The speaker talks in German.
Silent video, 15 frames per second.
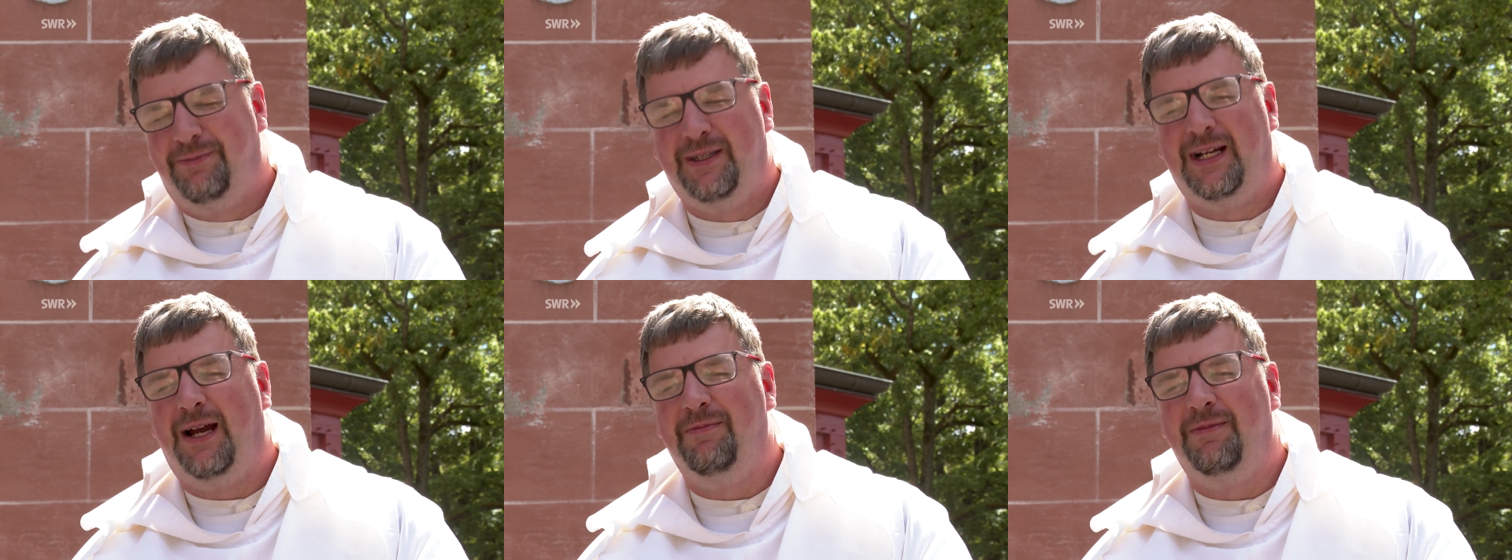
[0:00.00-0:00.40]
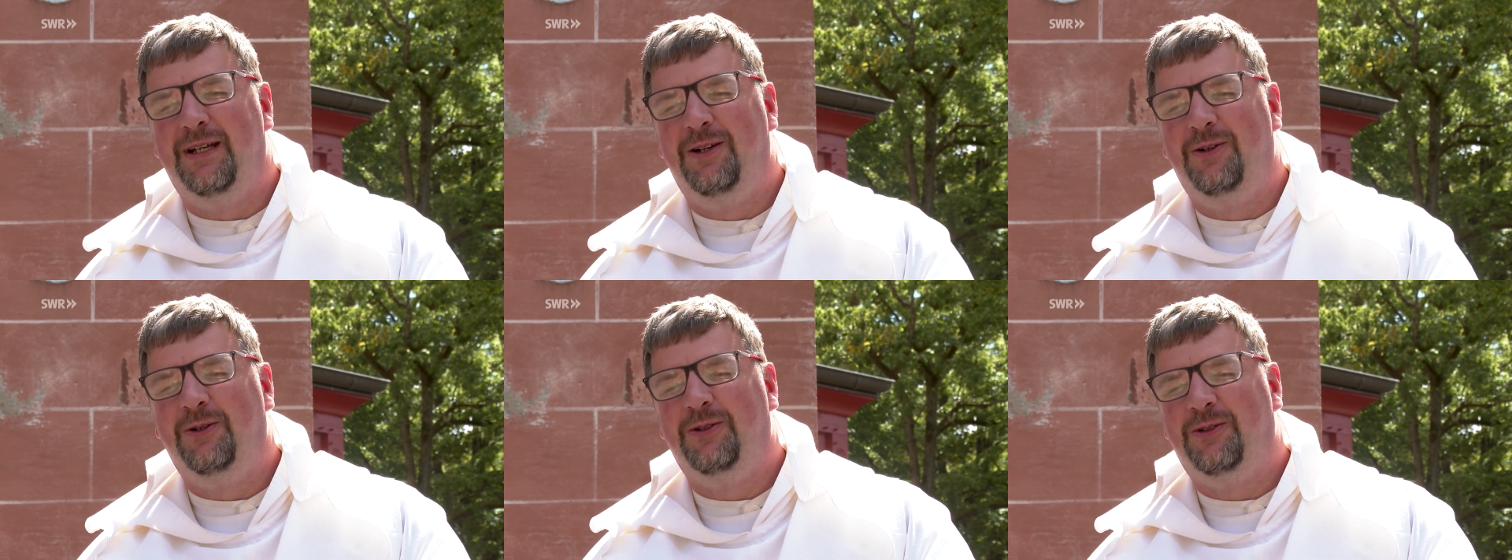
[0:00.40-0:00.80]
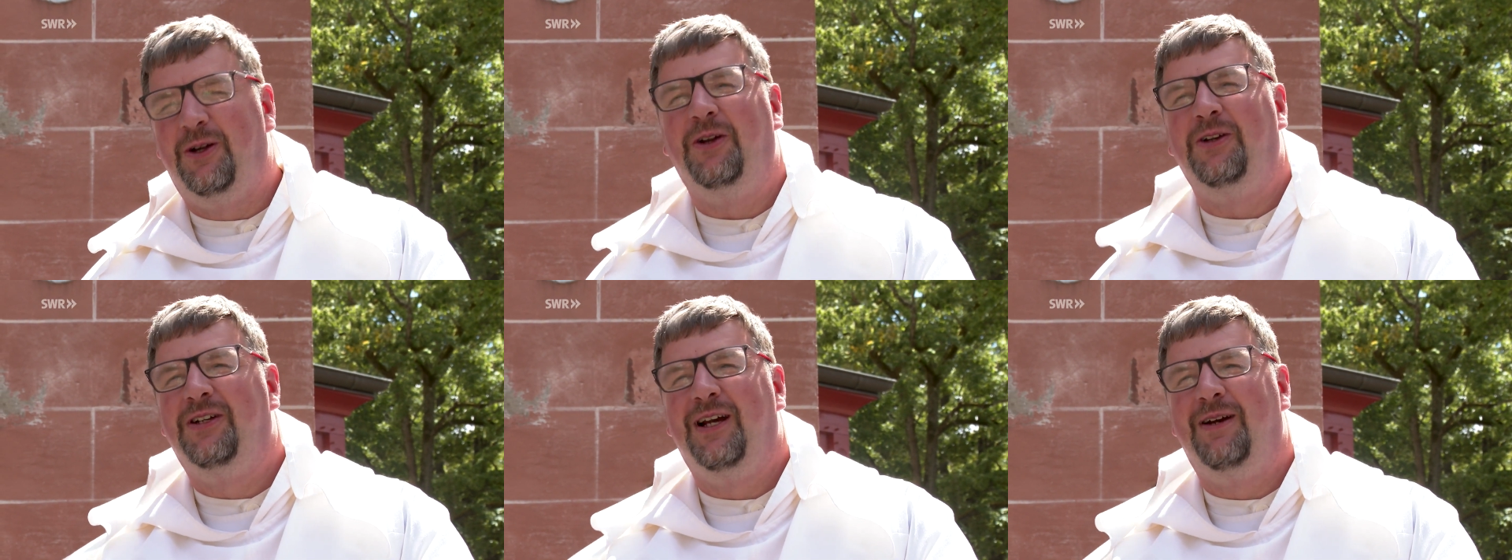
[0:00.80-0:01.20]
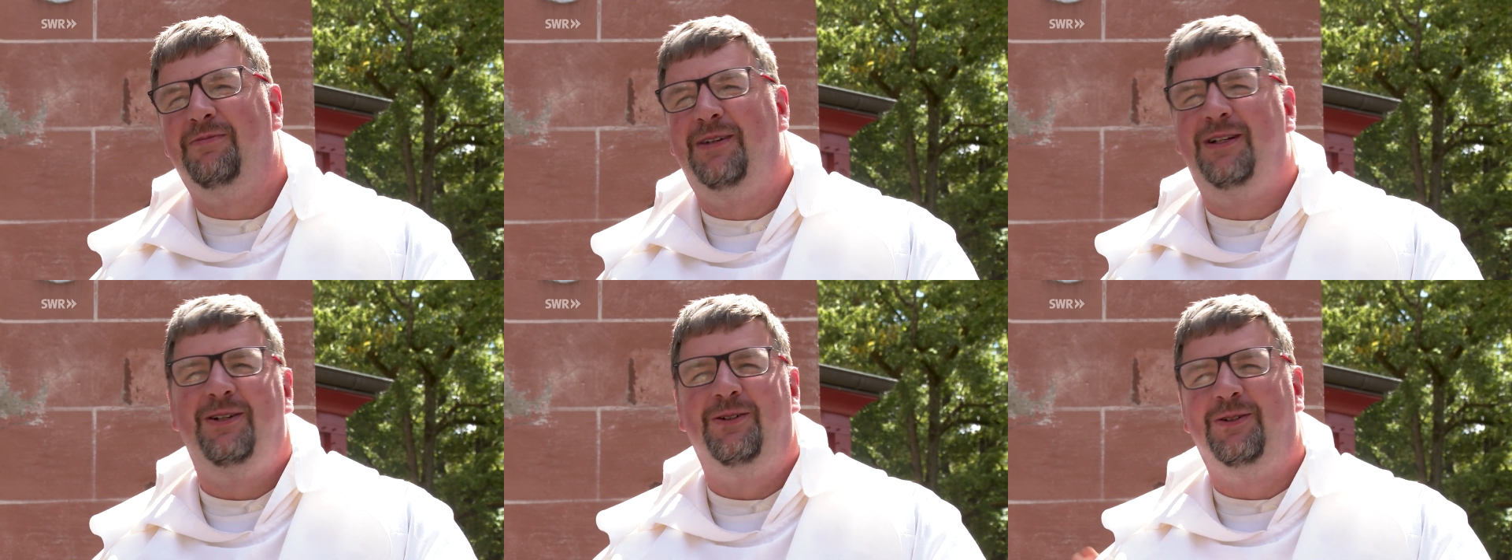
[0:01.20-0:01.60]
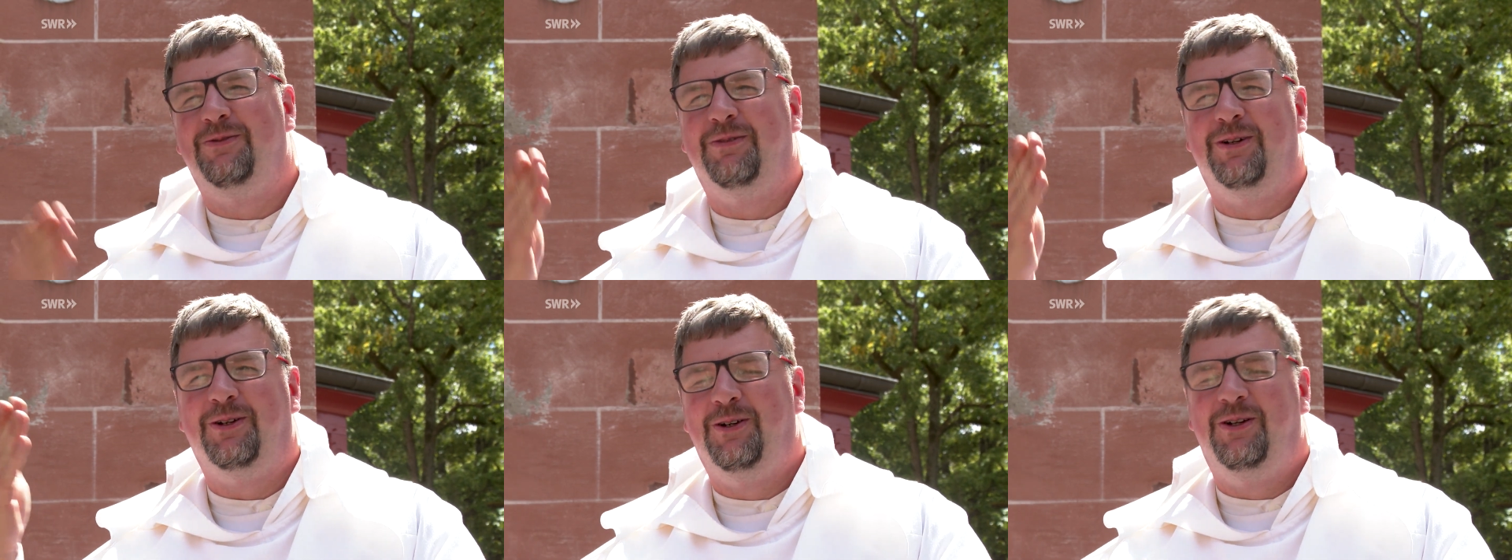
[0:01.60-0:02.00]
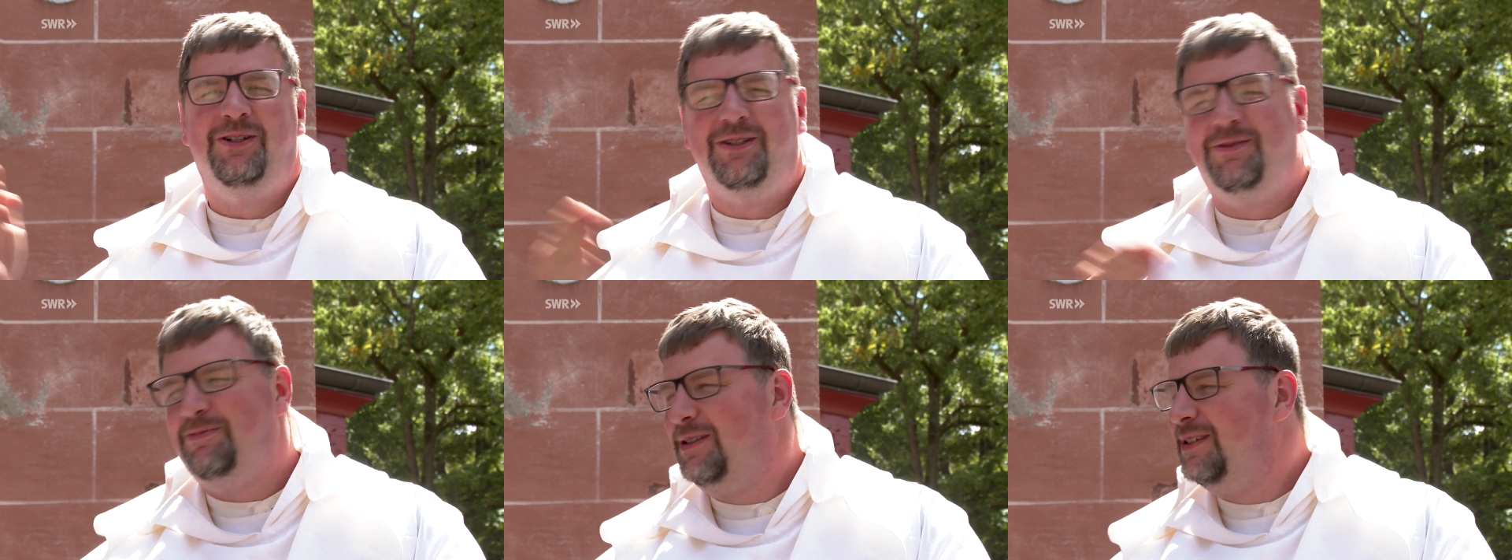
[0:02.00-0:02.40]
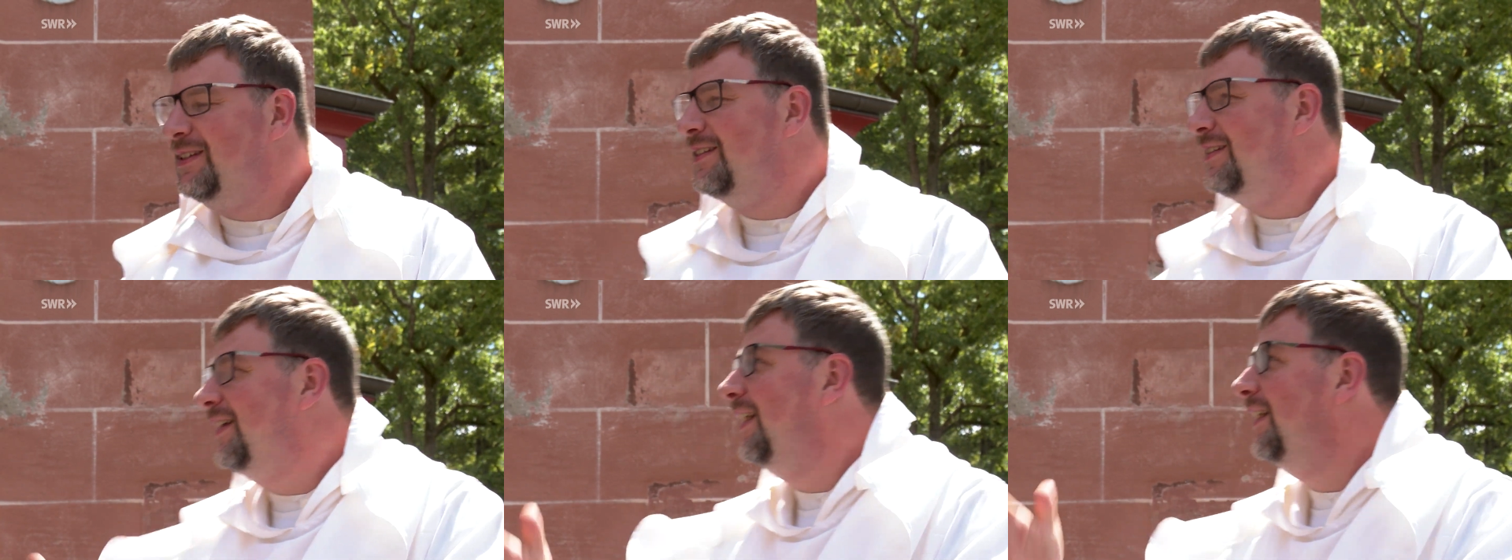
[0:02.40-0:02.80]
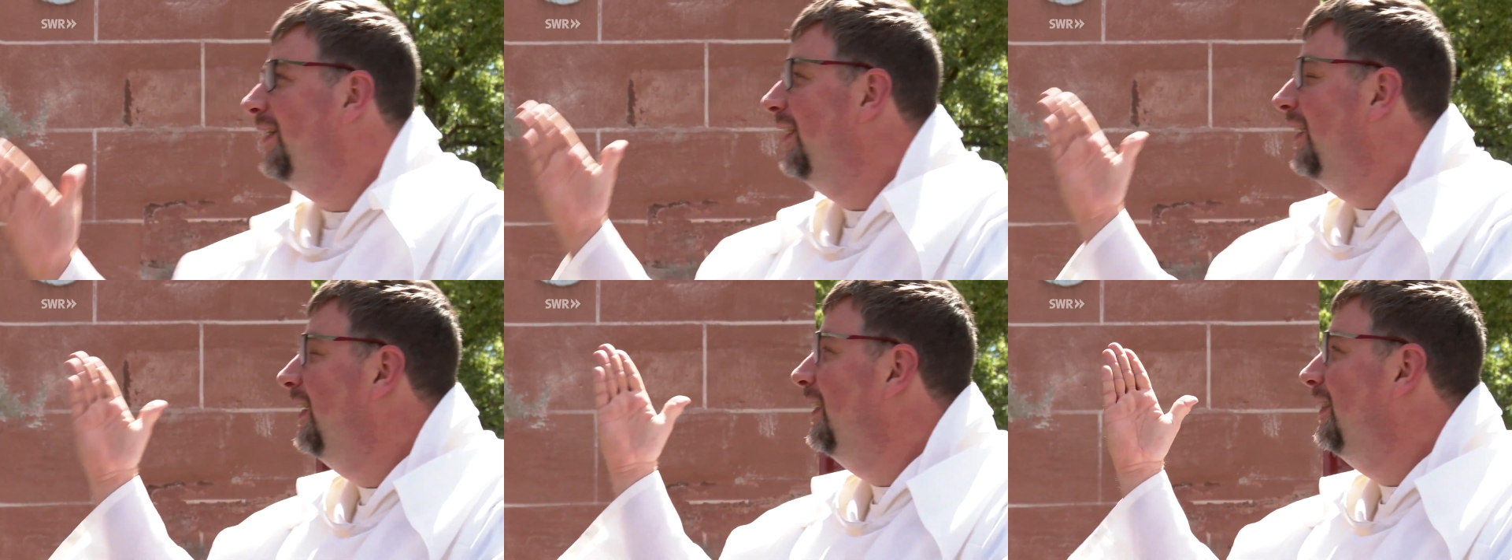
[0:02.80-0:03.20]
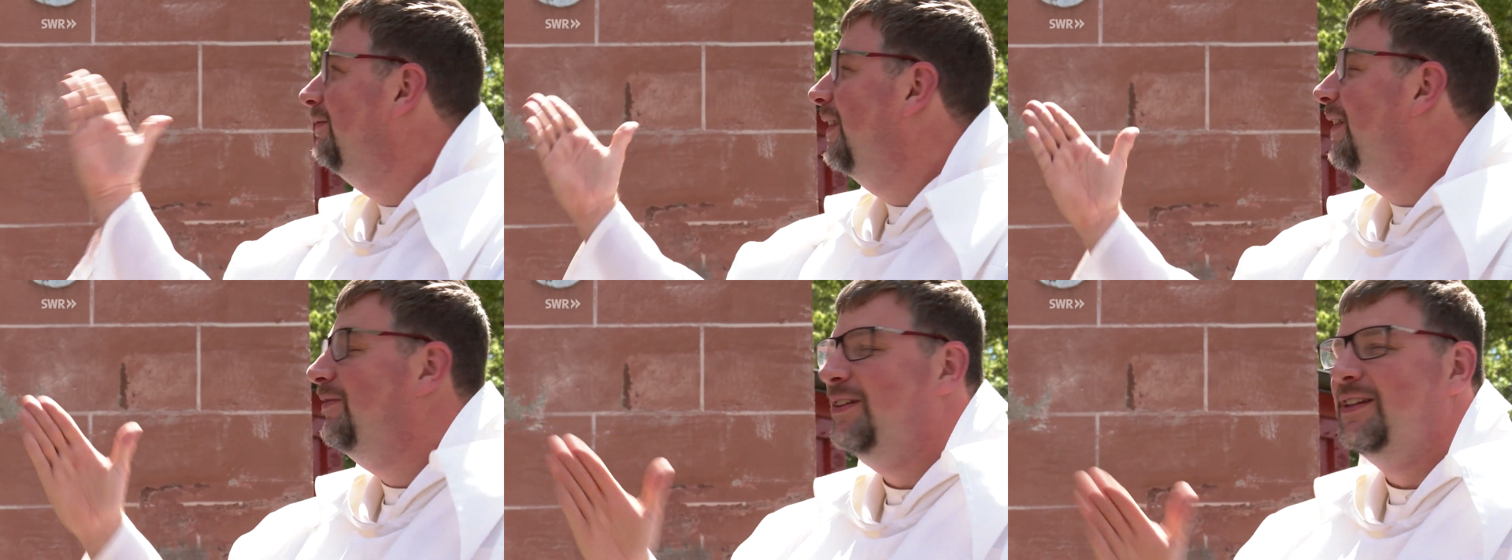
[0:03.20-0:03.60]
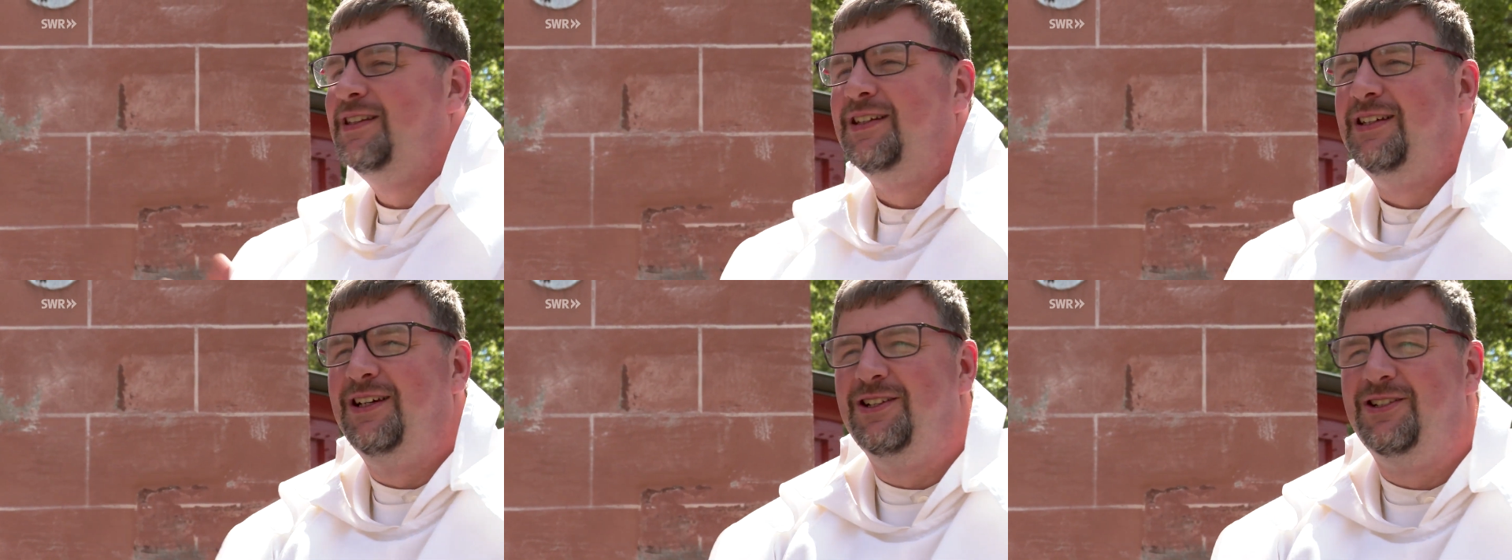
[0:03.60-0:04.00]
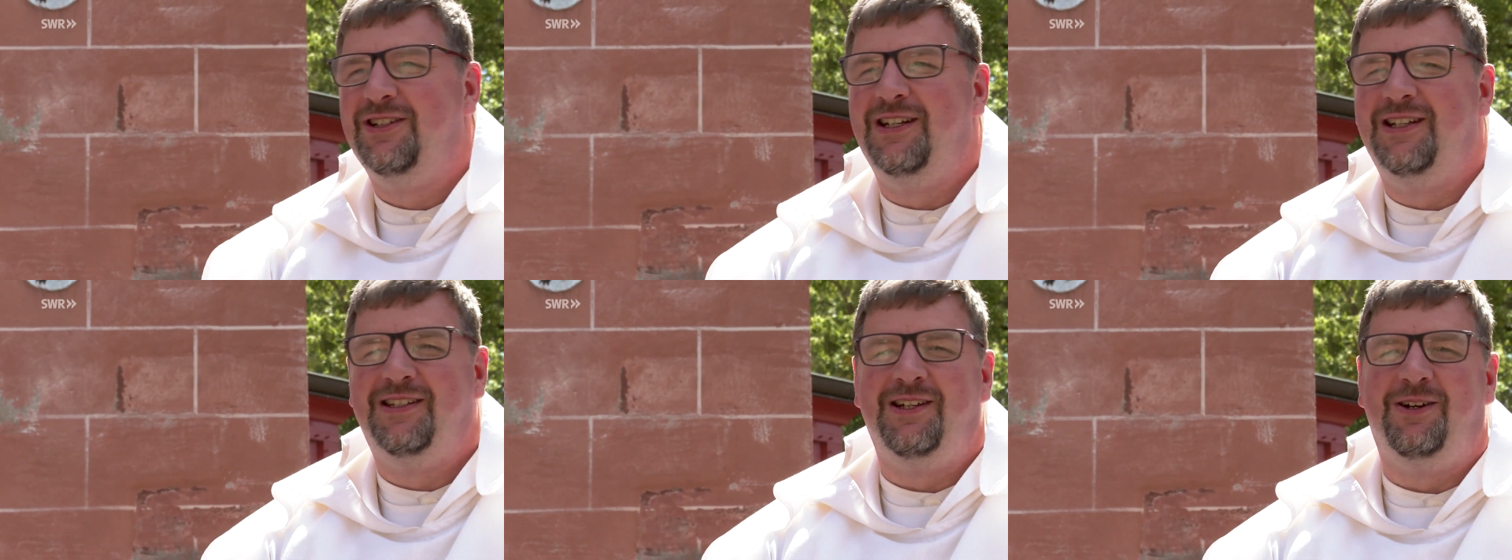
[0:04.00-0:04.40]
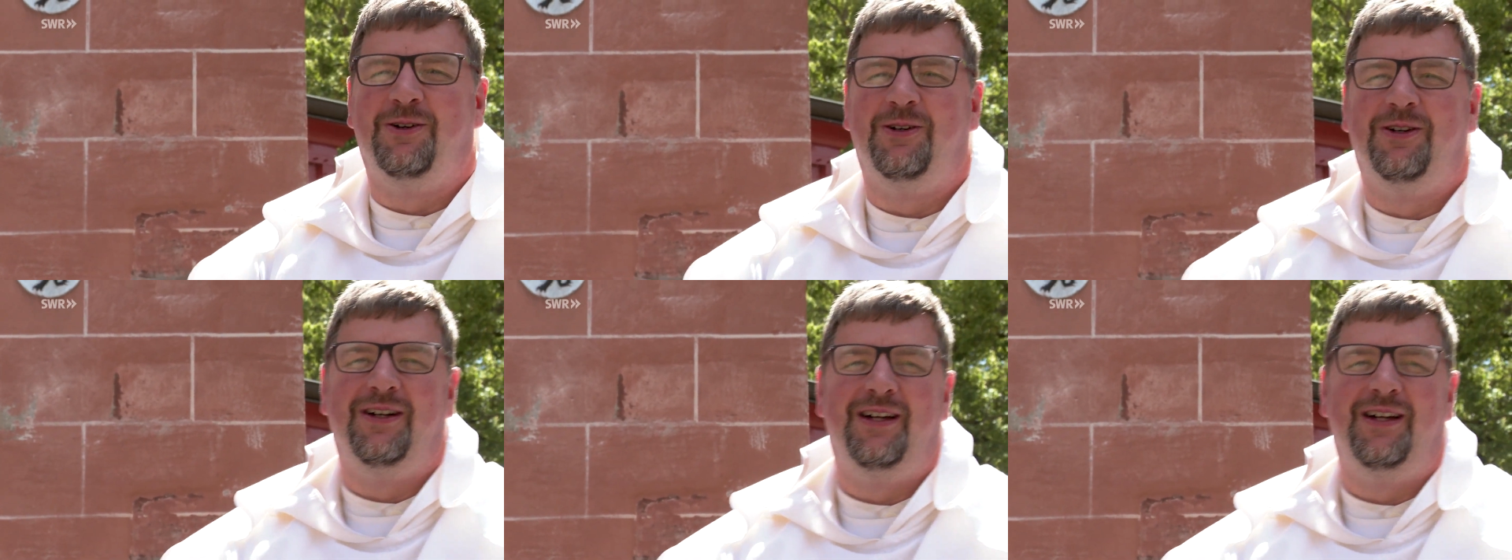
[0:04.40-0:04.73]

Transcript: Camelo, Don Camelo. Und man könnte ein bisschen sagen, Wallfahrtskirche ist auch